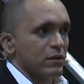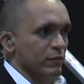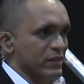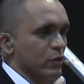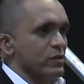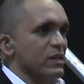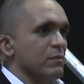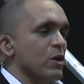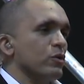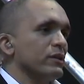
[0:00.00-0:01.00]
você consegue
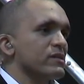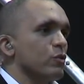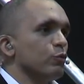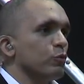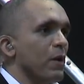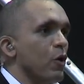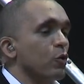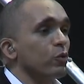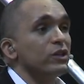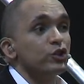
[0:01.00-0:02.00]
uma conexão muito maior
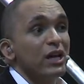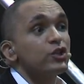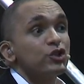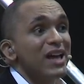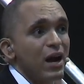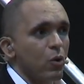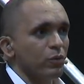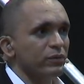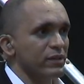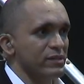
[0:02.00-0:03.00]
com o que já está
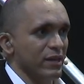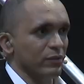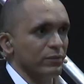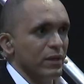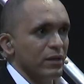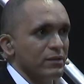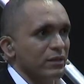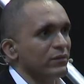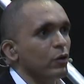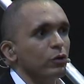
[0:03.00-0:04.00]
acontecendo. Você
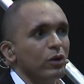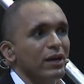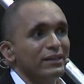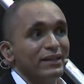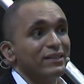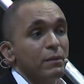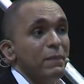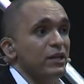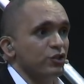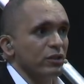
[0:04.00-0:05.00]
não tem que colocar nada na
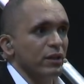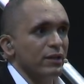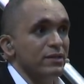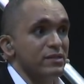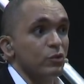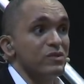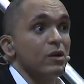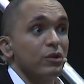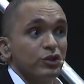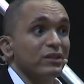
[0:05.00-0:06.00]
mente dele e sim usar
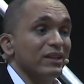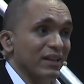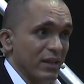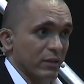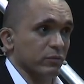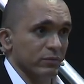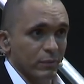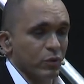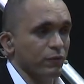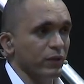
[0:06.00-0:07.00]
o que já está lá dentro.
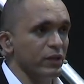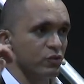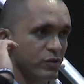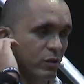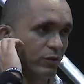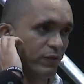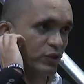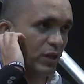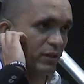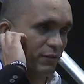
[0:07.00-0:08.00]
Lembra que eu falei isso no circuito
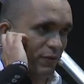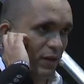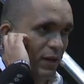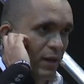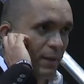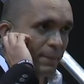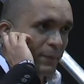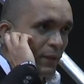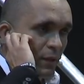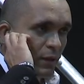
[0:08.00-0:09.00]
fechado de TV?
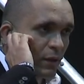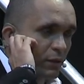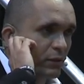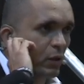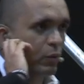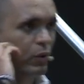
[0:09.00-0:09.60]
Então,